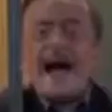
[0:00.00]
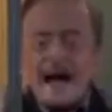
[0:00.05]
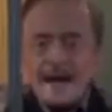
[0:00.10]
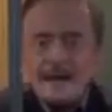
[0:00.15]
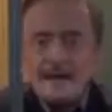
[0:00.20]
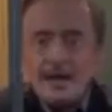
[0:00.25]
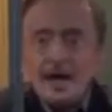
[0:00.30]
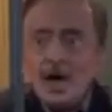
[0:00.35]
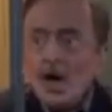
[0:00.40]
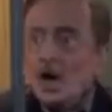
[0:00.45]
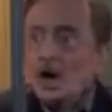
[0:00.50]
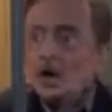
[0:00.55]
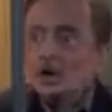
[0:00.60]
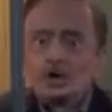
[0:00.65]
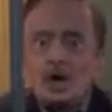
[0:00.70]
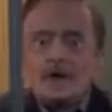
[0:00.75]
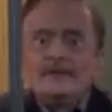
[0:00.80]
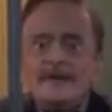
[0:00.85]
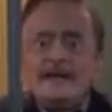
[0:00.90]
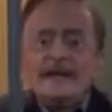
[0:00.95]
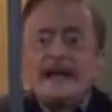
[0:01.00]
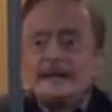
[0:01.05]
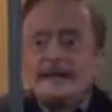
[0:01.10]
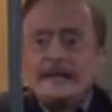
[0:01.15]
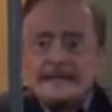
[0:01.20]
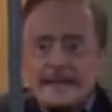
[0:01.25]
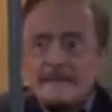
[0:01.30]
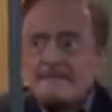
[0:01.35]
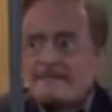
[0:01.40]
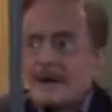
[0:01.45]
Da, schon wieder
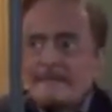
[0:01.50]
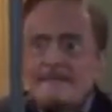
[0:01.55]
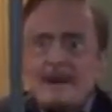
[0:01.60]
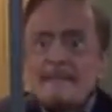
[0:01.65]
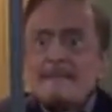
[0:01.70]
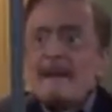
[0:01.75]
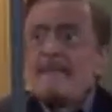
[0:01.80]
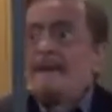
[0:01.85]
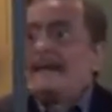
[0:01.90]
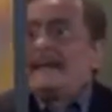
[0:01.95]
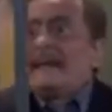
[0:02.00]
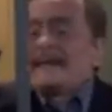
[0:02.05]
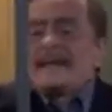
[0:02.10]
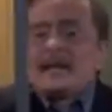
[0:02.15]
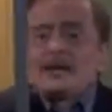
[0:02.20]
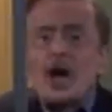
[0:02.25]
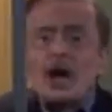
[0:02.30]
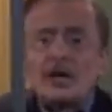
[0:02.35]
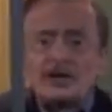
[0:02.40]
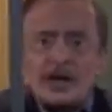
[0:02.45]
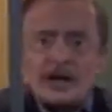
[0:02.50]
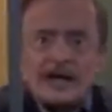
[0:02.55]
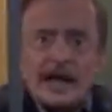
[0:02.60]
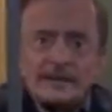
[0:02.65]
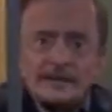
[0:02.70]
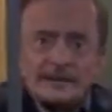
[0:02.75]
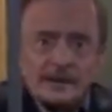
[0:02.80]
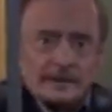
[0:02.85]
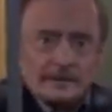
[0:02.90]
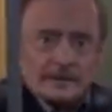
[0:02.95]
diese Probleme mit diesem
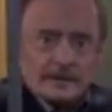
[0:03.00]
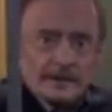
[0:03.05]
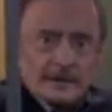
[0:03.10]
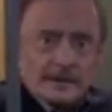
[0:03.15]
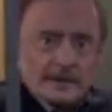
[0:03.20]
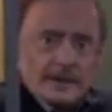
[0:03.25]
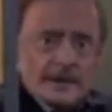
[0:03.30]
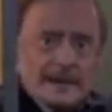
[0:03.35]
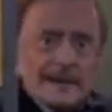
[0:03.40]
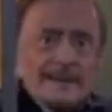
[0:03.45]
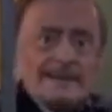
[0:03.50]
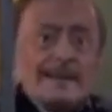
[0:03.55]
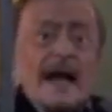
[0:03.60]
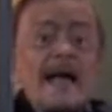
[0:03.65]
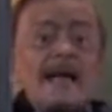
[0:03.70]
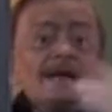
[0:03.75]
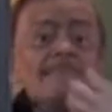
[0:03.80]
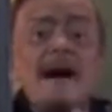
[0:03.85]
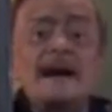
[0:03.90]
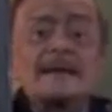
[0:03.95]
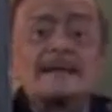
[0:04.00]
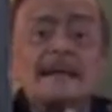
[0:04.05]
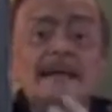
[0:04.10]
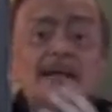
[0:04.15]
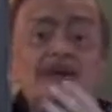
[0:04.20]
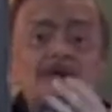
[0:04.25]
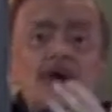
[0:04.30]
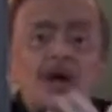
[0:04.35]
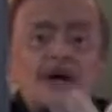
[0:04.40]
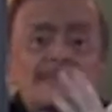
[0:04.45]
Deutschland. Da immer
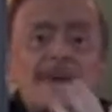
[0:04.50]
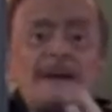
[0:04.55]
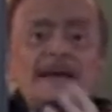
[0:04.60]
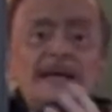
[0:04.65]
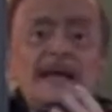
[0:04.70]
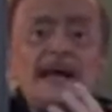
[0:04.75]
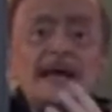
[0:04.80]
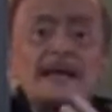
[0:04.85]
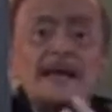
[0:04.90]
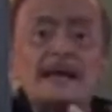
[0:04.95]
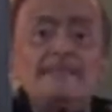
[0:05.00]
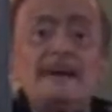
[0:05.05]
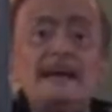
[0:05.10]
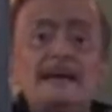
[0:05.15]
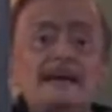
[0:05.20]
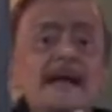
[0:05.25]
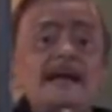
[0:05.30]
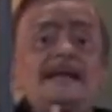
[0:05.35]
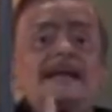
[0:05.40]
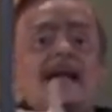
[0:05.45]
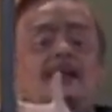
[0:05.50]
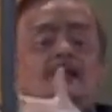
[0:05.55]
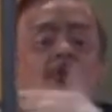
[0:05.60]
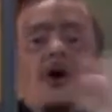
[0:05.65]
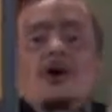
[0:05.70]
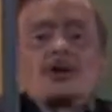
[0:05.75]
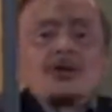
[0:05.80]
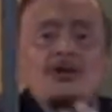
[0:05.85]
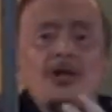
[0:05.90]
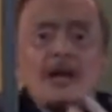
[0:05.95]
sie torpedieren mit
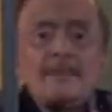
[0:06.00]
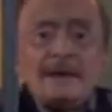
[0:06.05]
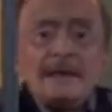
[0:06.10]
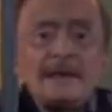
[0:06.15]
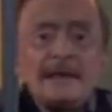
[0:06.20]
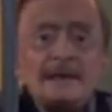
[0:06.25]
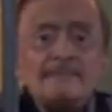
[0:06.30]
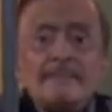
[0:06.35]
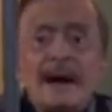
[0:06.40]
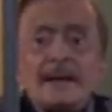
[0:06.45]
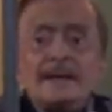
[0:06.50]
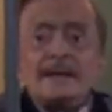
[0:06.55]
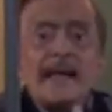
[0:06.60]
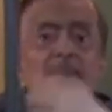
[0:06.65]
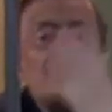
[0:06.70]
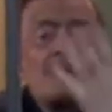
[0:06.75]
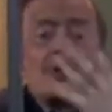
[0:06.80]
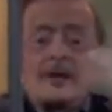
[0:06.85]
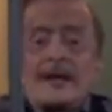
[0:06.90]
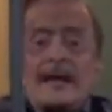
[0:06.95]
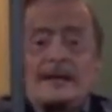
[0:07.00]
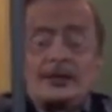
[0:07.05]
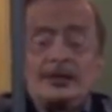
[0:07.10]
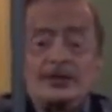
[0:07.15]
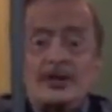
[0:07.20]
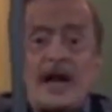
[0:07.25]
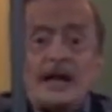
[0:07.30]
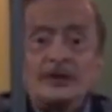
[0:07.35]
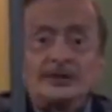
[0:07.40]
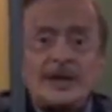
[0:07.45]
diktatorischen Mitteln meine
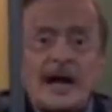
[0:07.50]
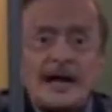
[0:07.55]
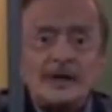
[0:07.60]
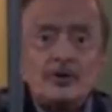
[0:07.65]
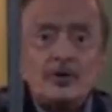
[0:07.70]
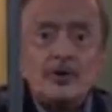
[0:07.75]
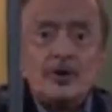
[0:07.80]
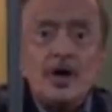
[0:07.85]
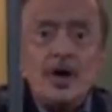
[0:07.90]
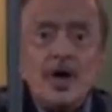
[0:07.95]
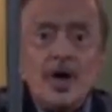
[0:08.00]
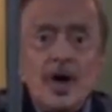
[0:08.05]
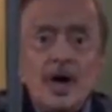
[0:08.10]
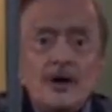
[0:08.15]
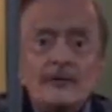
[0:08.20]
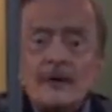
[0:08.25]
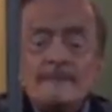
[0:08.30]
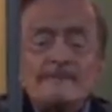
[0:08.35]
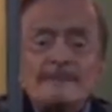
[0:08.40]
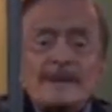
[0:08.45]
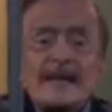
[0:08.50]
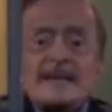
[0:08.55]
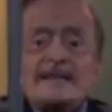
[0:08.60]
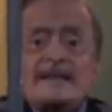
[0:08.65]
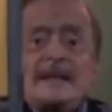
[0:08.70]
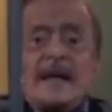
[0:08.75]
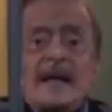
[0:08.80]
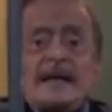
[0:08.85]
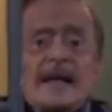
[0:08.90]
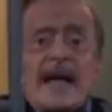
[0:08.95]
demokratische Entscheidung von
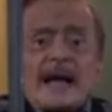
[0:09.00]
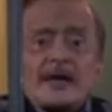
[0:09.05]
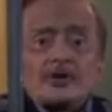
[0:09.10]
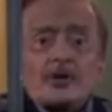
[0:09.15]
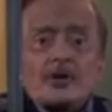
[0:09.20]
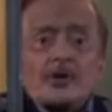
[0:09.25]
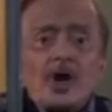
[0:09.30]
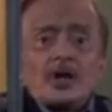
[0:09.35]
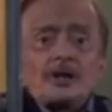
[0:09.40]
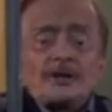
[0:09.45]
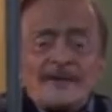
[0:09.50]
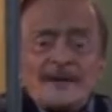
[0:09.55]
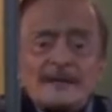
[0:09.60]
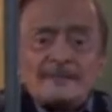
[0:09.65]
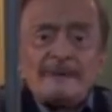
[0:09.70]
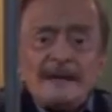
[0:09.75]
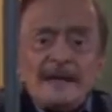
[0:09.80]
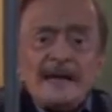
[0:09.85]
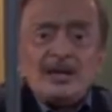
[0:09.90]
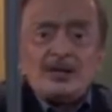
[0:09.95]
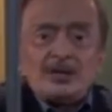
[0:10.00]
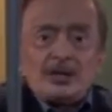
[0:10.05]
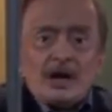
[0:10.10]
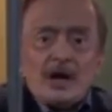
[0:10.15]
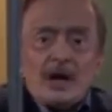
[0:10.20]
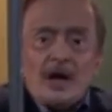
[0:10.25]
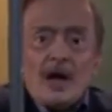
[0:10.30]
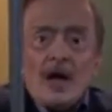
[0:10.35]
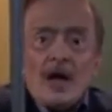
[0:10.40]
Präsident Erdogan, was bin ich?